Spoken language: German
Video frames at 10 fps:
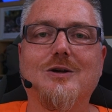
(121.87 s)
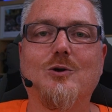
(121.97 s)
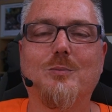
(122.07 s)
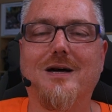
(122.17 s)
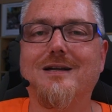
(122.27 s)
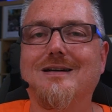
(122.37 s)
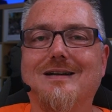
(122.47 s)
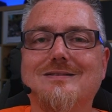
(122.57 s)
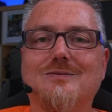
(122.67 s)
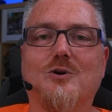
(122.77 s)
über eine
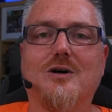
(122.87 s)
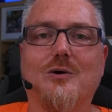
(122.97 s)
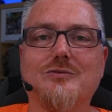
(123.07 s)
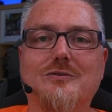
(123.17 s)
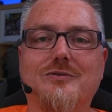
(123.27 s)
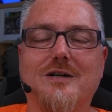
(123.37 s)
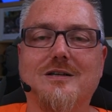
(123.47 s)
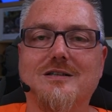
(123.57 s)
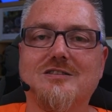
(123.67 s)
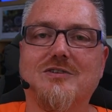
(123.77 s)
ganze Woche
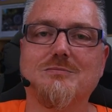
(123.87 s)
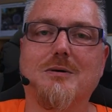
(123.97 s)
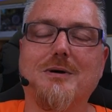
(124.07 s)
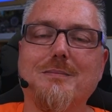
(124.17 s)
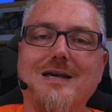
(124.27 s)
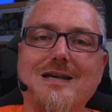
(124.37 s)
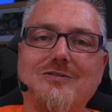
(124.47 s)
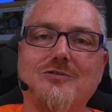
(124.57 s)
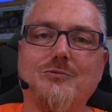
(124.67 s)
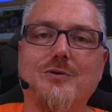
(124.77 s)
aufgefallen ist, was man beim
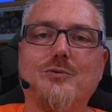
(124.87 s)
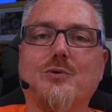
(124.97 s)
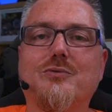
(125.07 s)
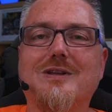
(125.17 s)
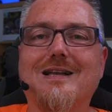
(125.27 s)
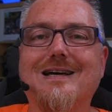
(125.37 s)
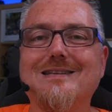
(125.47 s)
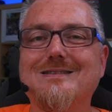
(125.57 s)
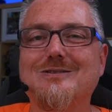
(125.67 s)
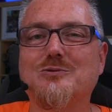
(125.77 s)
ersten Review
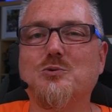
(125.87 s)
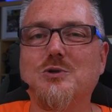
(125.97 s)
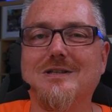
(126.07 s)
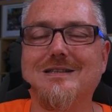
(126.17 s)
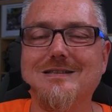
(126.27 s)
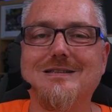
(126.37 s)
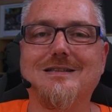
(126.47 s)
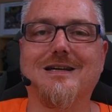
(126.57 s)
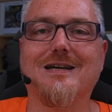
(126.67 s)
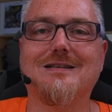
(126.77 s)
vielleicht so
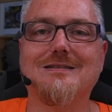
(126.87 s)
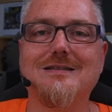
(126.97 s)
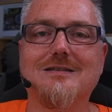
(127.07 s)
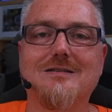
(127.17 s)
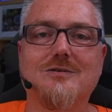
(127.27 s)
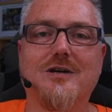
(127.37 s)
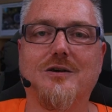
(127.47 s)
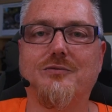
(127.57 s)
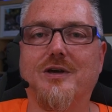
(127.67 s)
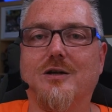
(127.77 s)
nicht direkt sieht,
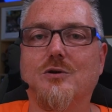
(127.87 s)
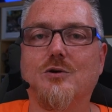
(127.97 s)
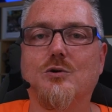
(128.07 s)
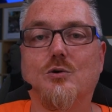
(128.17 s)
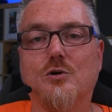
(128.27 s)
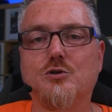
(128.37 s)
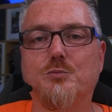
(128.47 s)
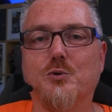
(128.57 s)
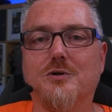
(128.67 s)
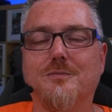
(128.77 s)
erfährt oder
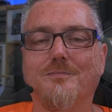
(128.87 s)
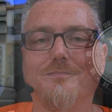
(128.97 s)
spürt.